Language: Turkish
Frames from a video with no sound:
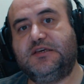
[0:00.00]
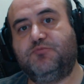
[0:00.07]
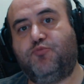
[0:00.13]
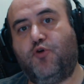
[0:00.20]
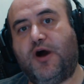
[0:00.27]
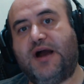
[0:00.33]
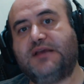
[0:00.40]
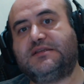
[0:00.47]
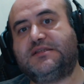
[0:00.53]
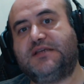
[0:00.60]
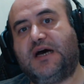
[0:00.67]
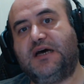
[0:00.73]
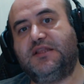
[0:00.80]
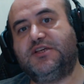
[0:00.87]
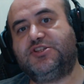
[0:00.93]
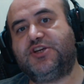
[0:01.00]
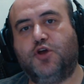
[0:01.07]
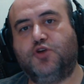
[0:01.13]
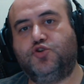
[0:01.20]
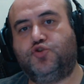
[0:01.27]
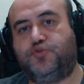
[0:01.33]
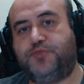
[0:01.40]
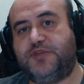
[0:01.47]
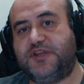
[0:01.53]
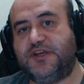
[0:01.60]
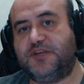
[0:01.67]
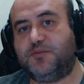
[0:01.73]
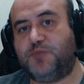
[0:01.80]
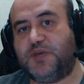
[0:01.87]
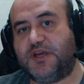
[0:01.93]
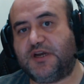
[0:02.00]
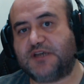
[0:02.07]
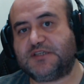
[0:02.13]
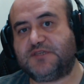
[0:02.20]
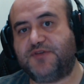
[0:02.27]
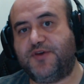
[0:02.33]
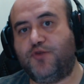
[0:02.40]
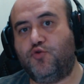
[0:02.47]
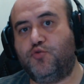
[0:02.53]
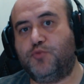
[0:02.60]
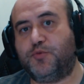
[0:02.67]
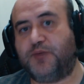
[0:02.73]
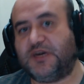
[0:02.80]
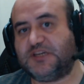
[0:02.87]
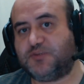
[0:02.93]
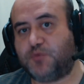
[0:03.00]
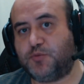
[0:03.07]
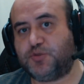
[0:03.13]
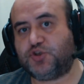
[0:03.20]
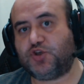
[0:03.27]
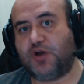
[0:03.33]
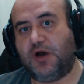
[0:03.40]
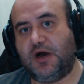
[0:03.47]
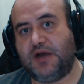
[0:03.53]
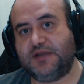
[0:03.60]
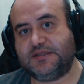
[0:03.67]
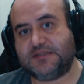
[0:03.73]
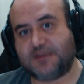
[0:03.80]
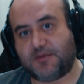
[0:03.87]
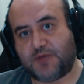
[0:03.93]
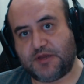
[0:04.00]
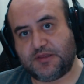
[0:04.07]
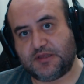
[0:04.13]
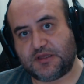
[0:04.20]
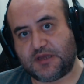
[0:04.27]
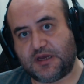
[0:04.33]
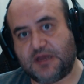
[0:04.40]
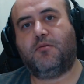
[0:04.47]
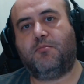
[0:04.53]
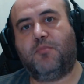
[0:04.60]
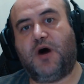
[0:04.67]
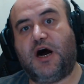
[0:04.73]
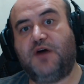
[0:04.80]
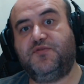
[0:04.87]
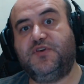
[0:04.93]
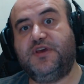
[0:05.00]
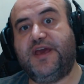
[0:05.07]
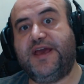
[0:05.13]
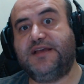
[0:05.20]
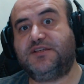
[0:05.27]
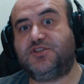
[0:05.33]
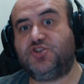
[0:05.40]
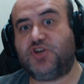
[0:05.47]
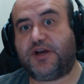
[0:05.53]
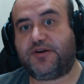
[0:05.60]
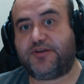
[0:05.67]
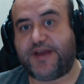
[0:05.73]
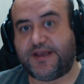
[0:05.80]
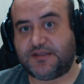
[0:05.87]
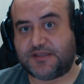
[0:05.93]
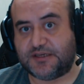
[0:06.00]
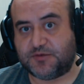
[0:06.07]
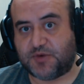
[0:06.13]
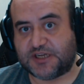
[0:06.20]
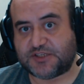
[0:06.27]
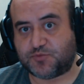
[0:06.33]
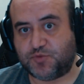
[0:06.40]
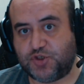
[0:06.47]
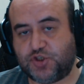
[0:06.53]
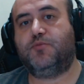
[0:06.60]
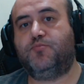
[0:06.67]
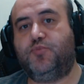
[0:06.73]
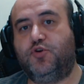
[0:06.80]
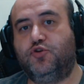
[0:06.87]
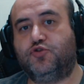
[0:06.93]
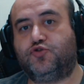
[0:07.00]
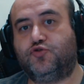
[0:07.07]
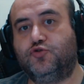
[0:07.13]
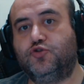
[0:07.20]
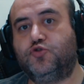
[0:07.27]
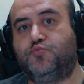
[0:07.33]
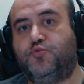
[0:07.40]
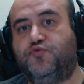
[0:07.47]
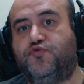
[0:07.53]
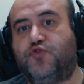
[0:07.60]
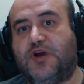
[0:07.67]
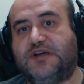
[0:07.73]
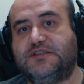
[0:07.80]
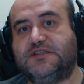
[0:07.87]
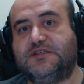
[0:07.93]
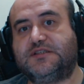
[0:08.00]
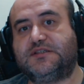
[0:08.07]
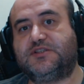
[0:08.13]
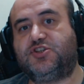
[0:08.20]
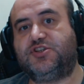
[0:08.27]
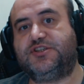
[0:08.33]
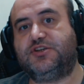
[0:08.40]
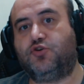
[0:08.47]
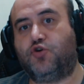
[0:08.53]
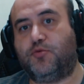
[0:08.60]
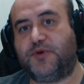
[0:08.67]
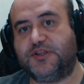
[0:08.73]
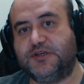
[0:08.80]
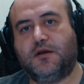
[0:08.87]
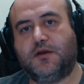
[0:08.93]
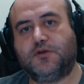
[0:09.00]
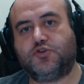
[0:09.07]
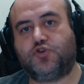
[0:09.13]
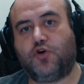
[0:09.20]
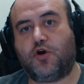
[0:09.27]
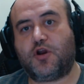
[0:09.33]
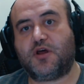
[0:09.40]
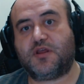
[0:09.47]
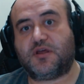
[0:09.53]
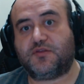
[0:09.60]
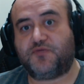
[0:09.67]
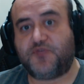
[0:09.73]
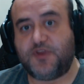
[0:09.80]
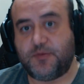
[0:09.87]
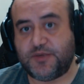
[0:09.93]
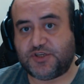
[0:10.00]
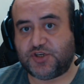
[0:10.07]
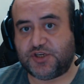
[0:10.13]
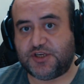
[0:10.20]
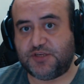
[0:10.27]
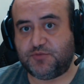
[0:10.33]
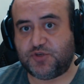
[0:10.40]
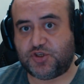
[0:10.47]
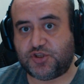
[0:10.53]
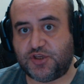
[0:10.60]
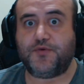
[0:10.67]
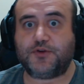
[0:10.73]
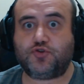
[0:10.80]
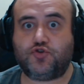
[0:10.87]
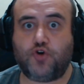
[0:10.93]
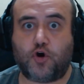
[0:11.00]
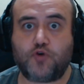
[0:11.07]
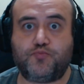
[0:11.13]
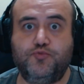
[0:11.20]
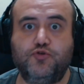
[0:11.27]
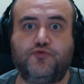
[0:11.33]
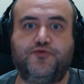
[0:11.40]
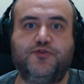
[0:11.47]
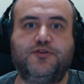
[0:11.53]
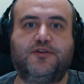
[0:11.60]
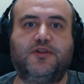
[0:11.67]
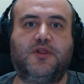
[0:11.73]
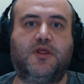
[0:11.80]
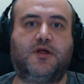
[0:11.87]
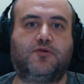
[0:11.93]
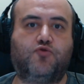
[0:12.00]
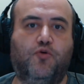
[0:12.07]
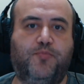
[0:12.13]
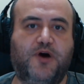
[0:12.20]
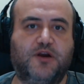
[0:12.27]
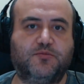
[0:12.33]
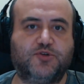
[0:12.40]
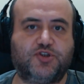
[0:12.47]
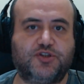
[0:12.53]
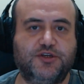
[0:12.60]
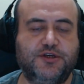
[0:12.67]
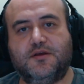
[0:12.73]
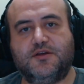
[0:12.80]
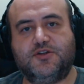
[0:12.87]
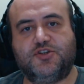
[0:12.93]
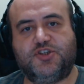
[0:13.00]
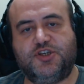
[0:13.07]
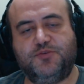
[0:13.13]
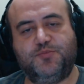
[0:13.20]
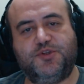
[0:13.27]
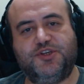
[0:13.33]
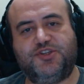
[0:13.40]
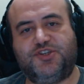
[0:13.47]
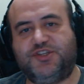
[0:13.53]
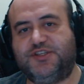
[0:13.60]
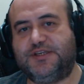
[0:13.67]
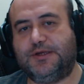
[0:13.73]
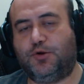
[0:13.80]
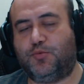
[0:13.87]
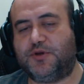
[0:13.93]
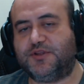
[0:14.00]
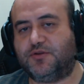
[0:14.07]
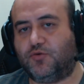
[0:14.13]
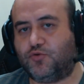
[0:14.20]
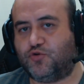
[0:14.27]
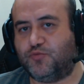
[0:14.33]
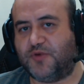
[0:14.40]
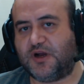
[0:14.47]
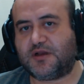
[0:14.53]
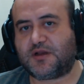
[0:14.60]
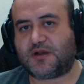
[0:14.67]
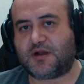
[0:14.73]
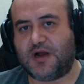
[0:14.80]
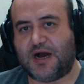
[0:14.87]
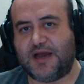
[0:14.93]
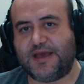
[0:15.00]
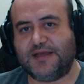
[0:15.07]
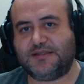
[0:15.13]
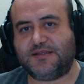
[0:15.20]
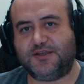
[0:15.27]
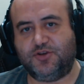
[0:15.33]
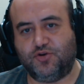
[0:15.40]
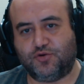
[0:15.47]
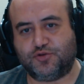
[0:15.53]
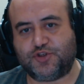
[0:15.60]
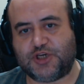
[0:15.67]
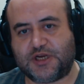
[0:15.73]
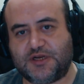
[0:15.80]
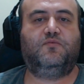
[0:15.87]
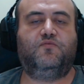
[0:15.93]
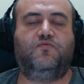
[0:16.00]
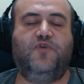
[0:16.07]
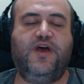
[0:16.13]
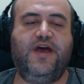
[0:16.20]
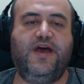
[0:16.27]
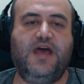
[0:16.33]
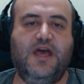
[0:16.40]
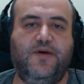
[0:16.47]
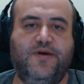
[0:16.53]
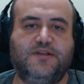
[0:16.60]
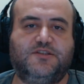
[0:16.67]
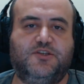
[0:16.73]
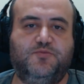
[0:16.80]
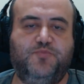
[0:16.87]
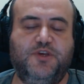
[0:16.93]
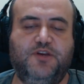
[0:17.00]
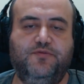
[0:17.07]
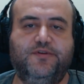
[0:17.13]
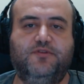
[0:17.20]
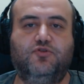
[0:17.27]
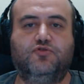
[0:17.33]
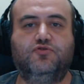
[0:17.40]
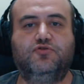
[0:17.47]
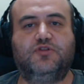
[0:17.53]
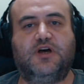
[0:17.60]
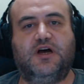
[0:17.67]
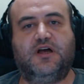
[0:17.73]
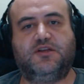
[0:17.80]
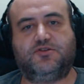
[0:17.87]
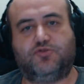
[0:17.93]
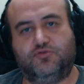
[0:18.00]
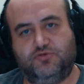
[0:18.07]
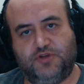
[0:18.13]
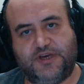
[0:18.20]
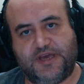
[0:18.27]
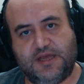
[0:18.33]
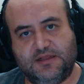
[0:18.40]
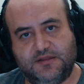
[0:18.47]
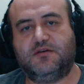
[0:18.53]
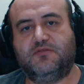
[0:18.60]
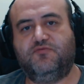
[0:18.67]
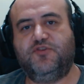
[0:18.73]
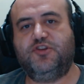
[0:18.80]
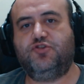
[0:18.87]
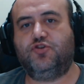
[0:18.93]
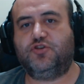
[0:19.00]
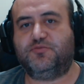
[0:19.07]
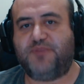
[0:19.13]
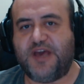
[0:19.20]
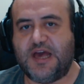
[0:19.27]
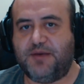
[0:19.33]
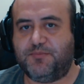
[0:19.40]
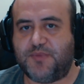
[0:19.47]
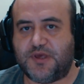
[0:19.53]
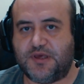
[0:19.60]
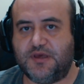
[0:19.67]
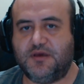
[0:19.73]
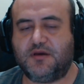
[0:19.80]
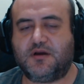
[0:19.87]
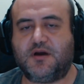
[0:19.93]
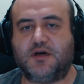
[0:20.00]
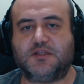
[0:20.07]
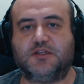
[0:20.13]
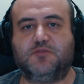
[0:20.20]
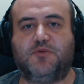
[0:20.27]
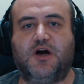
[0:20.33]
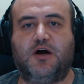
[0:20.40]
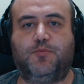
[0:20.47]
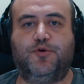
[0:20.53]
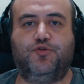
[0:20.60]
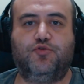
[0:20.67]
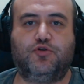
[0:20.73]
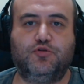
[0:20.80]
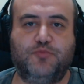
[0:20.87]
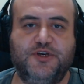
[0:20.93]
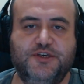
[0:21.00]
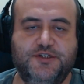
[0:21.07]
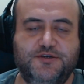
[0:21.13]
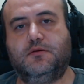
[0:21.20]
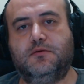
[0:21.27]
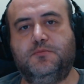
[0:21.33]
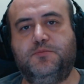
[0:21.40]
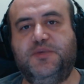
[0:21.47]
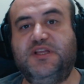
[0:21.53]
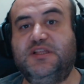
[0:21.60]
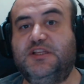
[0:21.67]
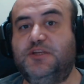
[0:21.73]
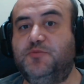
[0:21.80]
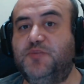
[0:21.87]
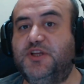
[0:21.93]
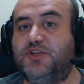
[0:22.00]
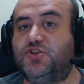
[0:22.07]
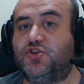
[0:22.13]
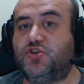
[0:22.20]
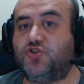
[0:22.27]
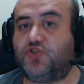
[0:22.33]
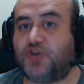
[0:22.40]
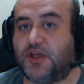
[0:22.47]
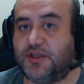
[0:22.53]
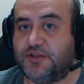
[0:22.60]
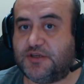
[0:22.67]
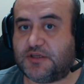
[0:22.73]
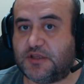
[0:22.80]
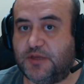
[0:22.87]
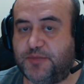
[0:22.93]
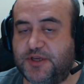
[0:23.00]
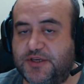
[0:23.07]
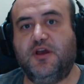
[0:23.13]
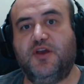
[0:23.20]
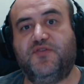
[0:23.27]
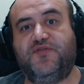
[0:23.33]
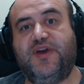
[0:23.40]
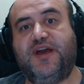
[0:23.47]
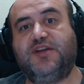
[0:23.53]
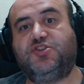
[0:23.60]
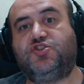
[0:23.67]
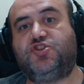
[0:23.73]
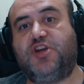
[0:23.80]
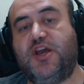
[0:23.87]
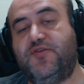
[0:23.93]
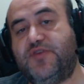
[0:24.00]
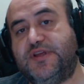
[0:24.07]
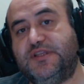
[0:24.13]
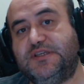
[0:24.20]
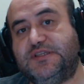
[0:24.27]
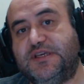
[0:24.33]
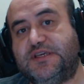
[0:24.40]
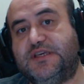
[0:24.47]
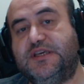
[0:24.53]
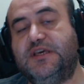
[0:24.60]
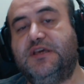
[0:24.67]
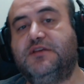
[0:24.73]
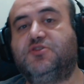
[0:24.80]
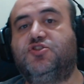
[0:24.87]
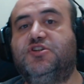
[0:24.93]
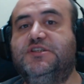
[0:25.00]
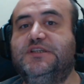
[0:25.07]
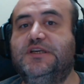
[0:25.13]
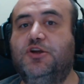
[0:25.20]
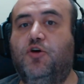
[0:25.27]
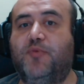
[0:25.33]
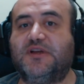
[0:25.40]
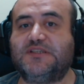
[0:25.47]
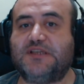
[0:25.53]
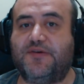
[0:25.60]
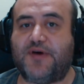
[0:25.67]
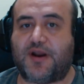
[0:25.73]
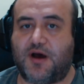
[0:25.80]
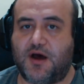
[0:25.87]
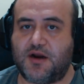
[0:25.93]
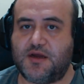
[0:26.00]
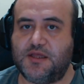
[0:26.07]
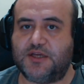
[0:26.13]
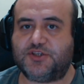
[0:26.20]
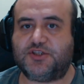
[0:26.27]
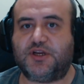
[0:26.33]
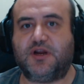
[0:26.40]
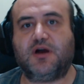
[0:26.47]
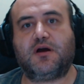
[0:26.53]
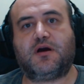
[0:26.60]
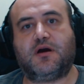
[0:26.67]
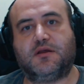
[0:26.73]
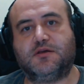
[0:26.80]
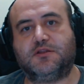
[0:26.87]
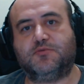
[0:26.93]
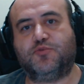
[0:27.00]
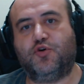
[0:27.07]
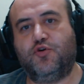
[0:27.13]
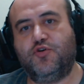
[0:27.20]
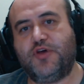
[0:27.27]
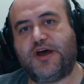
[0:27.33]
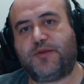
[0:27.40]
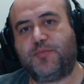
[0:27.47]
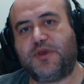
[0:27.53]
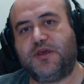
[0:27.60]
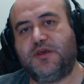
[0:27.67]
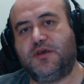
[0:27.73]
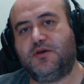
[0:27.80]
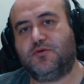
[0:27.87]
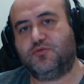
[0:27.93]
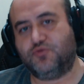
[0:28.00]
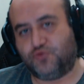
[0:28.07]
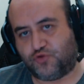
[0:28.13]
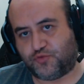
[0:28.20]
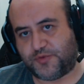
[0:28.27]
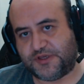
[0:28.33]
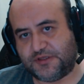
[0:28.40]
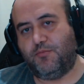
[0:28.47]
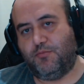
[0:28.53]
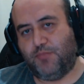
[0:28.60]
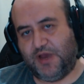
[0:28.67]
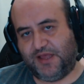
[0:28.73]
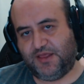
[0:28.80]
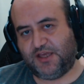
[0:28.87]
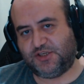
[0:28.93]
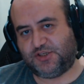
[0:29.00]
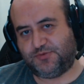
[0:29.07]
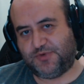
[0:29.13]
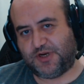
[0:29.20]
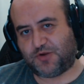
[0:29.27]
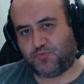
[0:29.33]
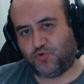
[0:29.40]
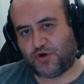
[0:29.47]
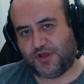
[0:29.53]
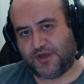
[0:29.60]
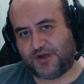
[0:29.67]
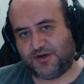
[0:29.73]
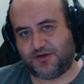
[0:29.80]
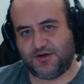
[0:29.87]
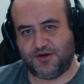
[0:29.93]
bu ay sadece Jüpiter'in mirası ve ölümü basmamış aynı zamanda da mavi en sıcak renkleri basmış. Biliyorsunuz bu Fransız çizgi romanı sonradan filme çekilmişti. Çok büyük fırtınalar koparmıştı. Şimdi çizgi romanını okumak gayet iyi olacak. Ve evet bir videonun daha sonuna geldik. Videoyu beğenmeyi, kanalıma abone olmayı, bildirimler için çana tıklamayı ve çevrenizdeki çizgi roman sever arkadaşlara kanalımı önermeyi unutmayın. Benden şimdilik bu kadar.